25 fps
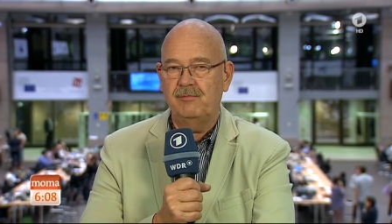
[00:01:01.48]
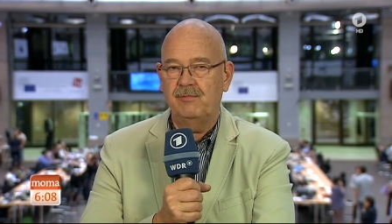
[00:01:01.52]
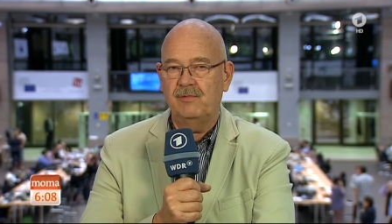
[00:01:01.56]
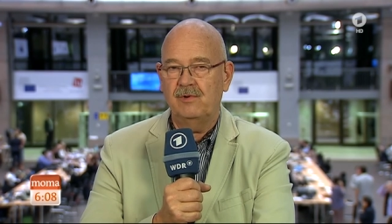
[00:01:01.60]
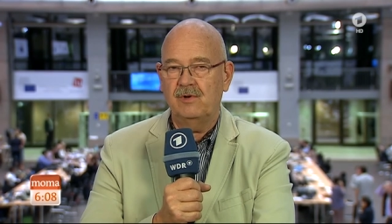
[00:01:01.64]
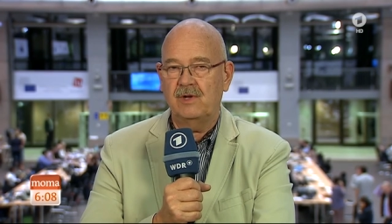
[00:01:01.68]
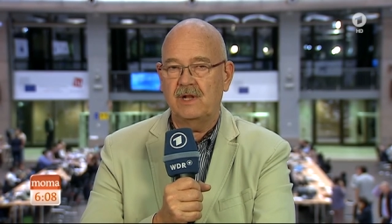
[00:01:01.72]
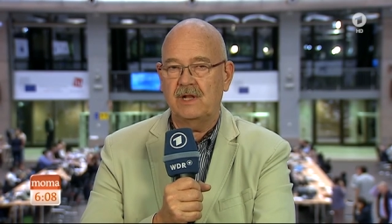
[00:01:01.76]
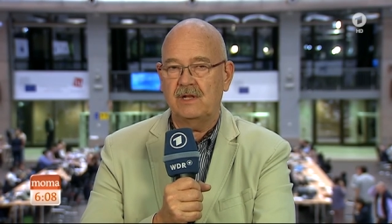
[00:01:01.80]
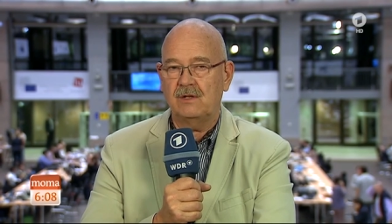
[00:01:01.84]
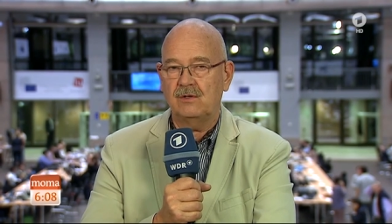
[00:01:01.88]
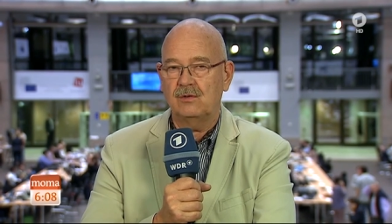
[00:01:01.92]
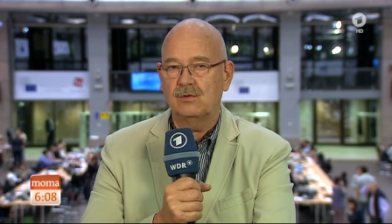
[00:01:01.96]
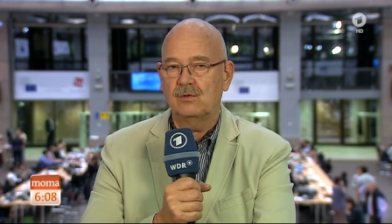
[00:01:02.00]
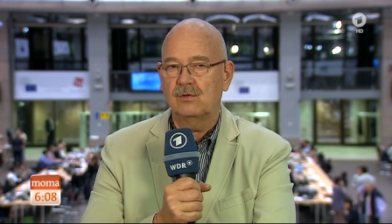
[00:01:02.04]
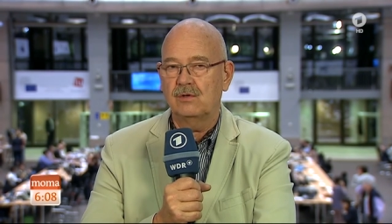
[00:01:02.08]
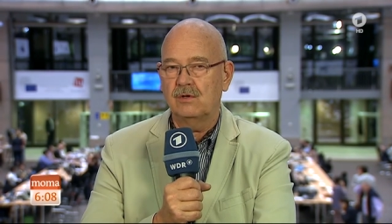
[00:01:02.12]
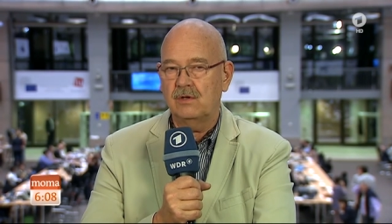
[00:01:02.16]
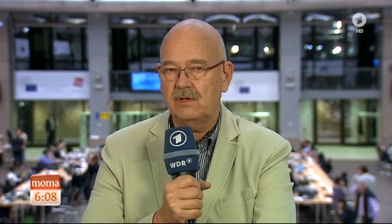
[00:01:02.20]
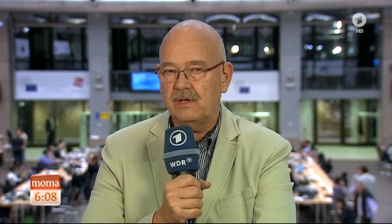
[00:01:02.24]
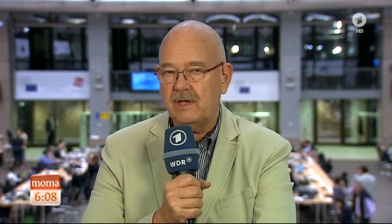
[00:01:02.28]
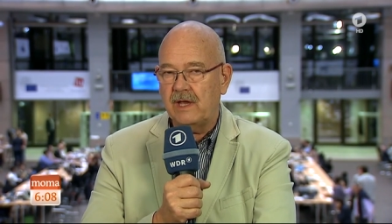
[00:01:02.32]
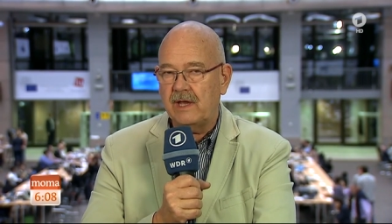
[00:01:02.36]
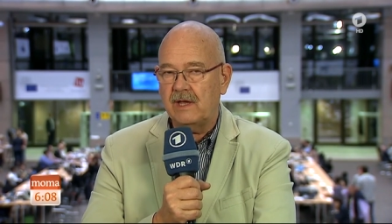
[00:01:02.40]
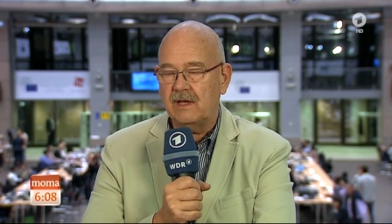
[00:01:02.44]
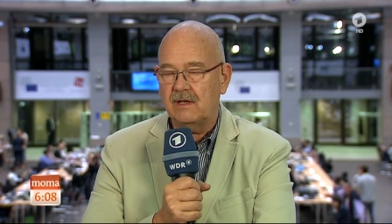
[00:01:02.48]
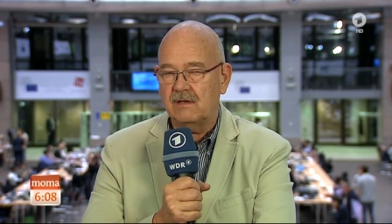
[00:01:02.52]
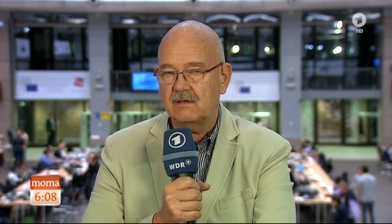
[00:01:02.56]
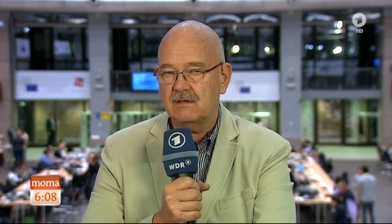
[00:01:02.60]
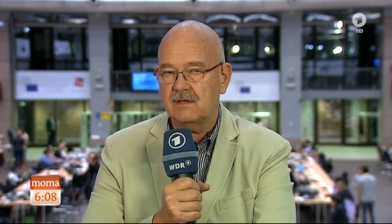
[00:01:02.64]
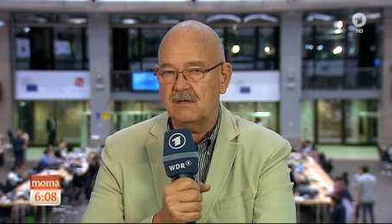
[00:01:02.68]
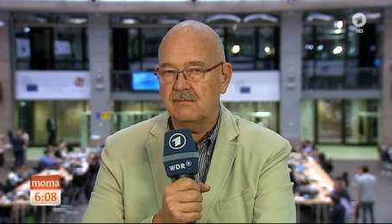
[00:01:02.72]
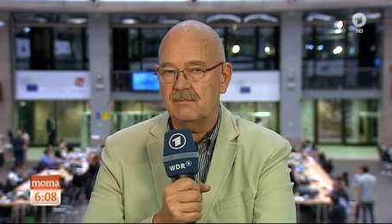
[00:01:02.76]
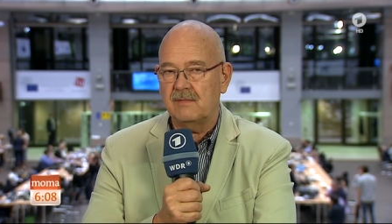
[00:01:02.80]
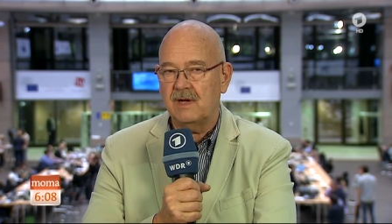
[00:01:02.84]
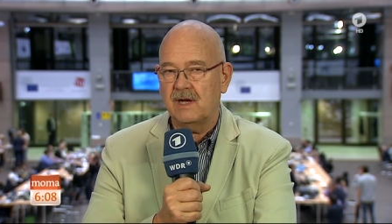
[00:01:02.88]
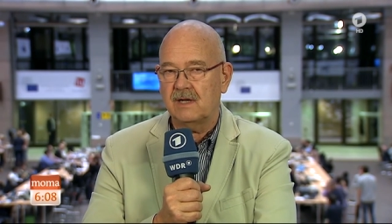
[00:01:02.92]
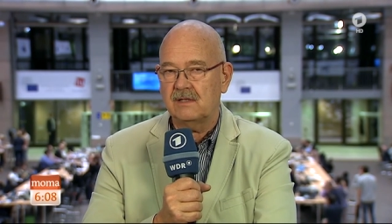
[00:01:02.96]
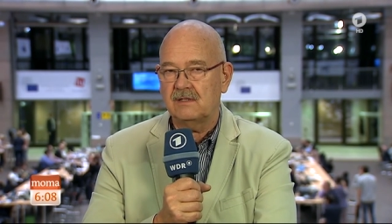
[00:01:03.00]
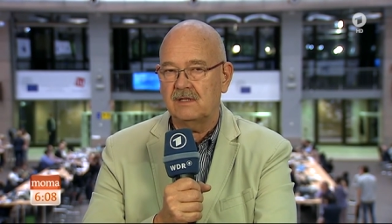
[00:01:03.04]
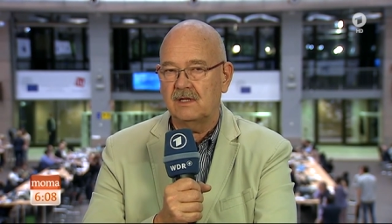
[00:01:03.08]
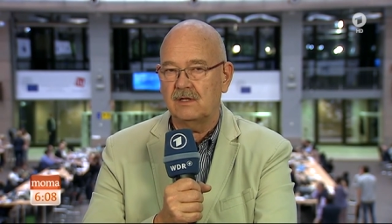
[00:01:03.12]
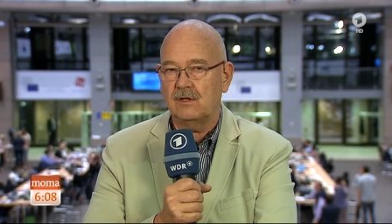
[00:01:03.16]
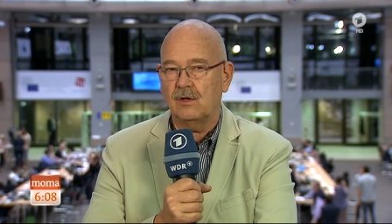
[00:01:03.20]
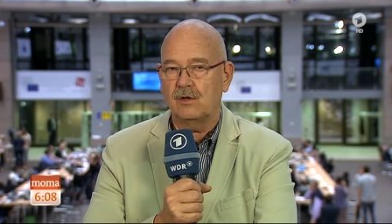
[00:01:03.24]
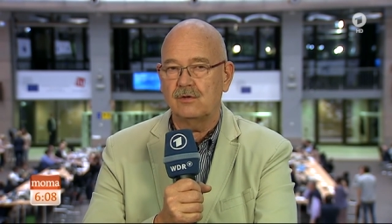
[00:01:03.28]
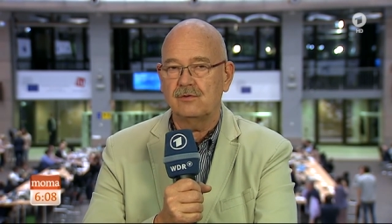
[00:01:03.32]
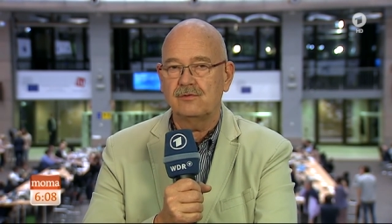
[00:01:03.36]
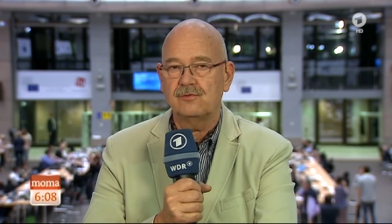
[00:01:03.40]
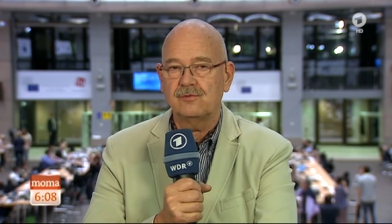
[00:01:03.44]
Monaten rückgängig gemacht
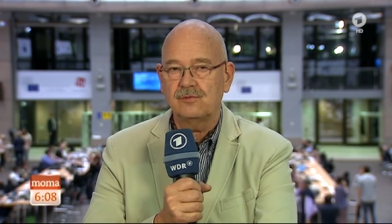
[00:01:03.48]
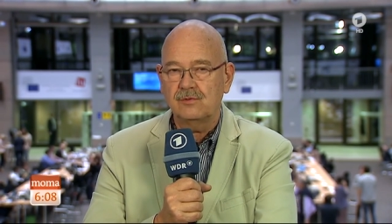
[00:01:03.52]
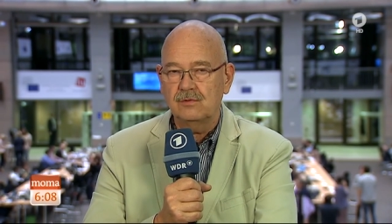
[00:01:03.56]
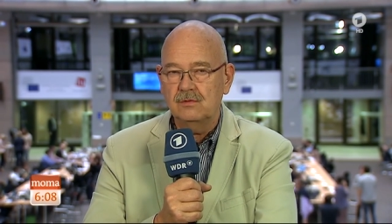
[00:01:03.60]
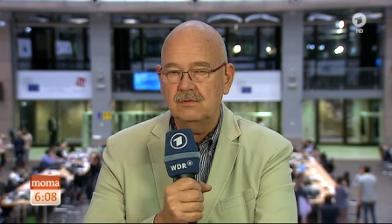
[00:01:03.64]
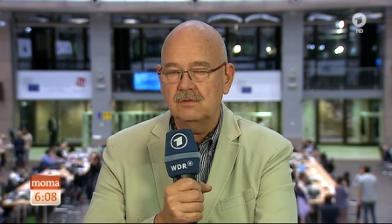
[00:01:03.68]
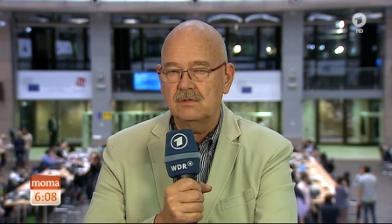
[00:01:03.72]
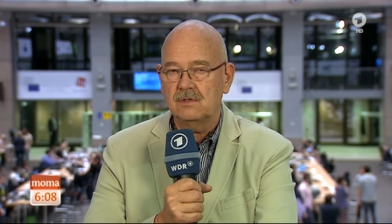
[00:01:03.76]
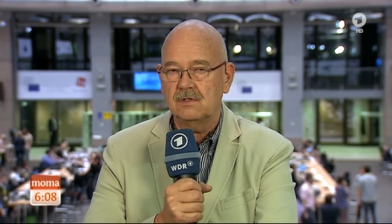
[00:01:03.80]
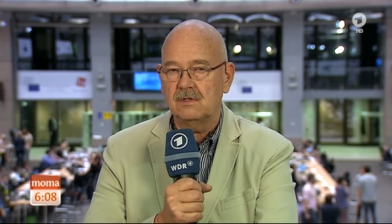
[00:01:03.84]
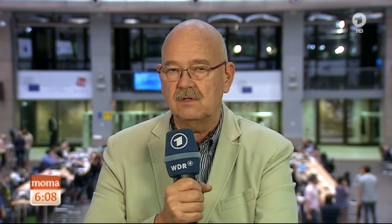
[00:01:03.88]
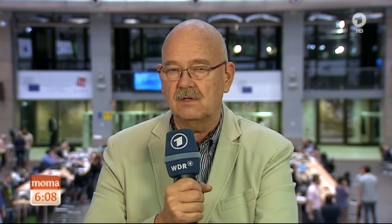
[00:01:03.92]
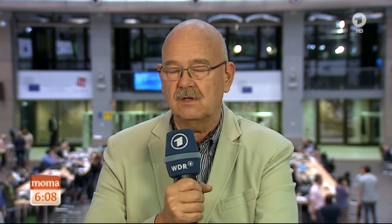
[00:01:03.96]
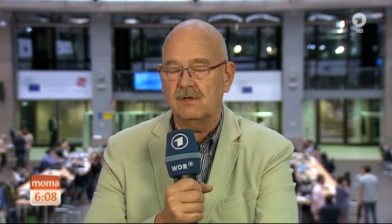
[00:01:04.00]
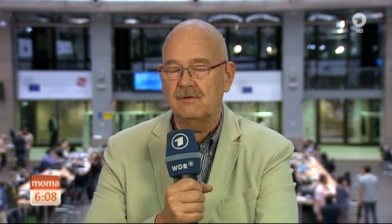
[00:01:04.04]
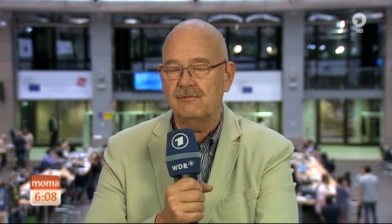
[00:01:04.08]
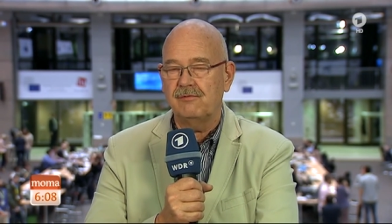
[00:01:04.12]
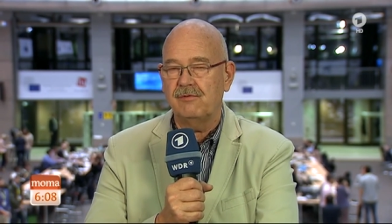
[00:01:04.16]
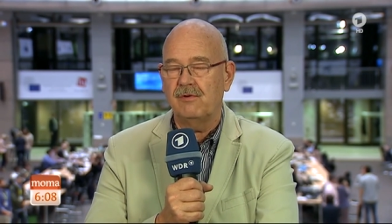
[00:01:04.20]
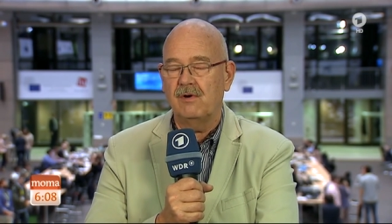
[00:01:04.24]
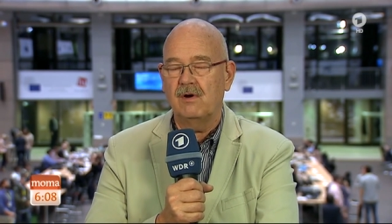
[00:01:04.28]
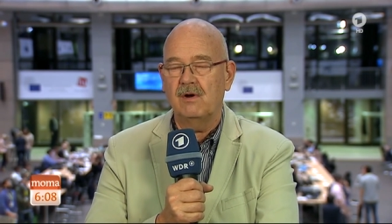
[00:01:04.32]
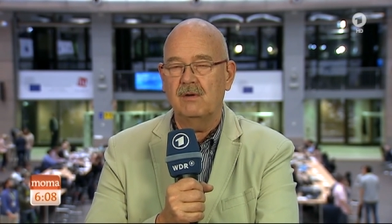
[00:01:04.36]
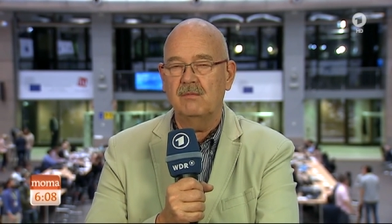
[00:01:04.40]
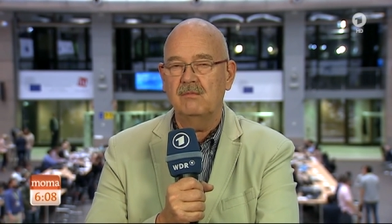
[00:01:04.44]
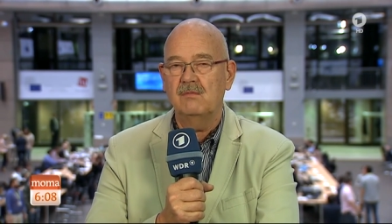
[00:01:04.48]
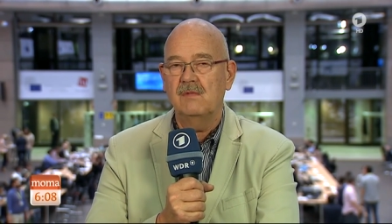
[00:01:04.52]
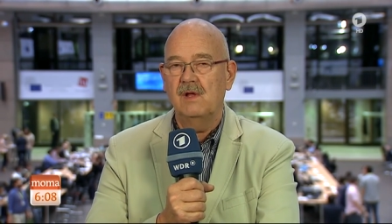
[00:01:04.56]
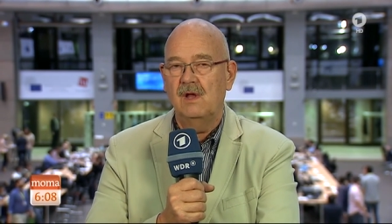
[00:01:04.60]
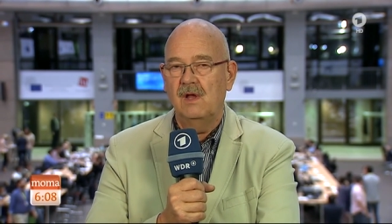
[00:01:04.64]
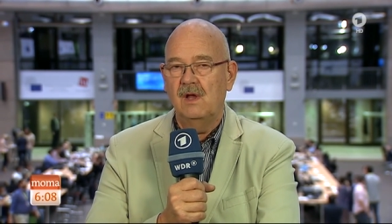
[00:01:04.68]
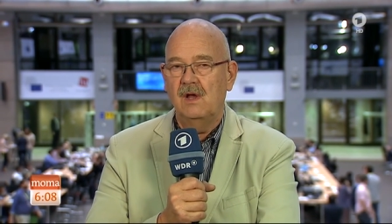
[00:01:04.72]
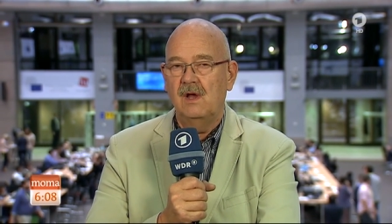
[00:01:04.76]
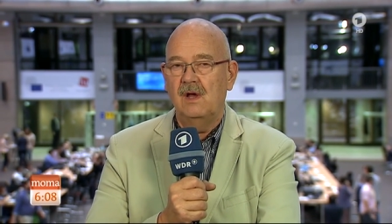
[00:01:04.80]
hat aus früheren Reformen,